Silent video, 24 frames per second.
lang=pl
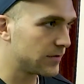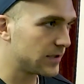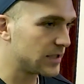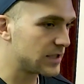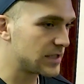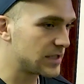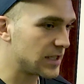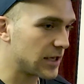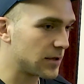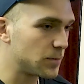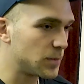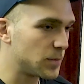
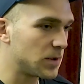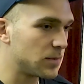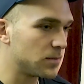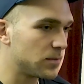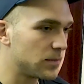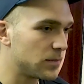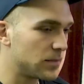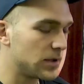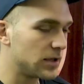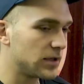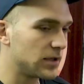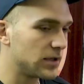więc
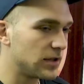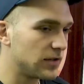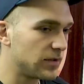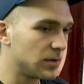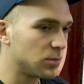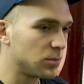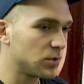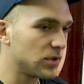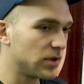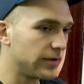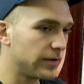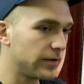jakbym y,
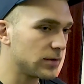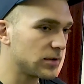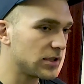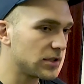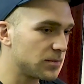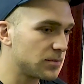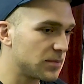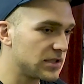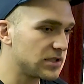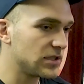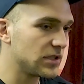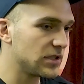wybudował tych
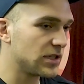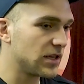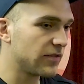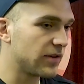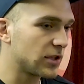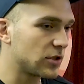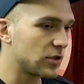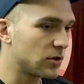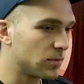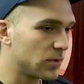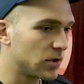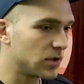mięśni nie
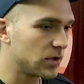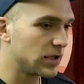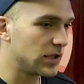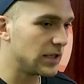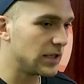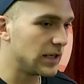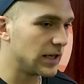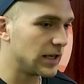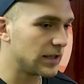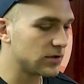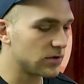wiadomo ile,